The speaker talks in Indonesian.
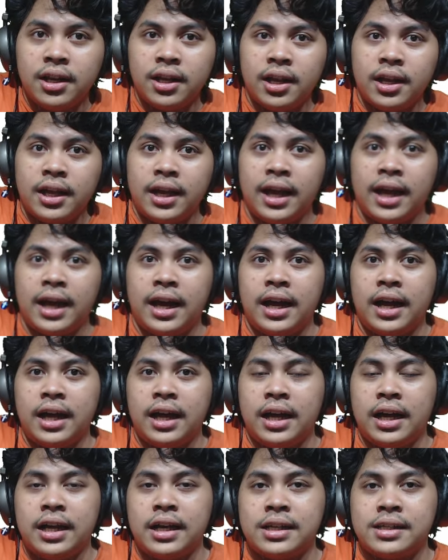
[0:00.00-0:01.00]
ya
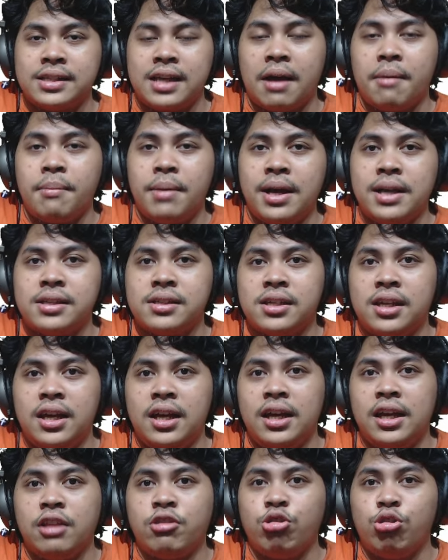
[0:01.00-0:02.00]
sama
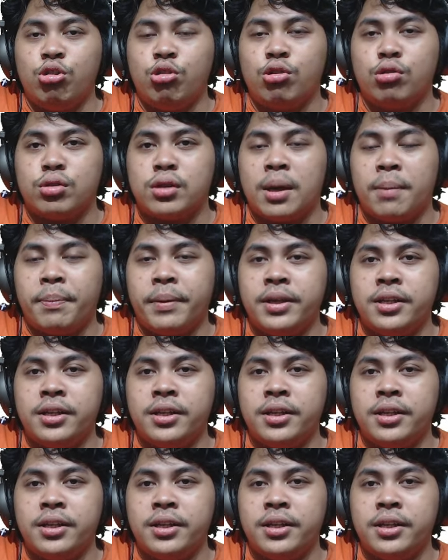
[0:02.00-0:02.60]
si itu siapa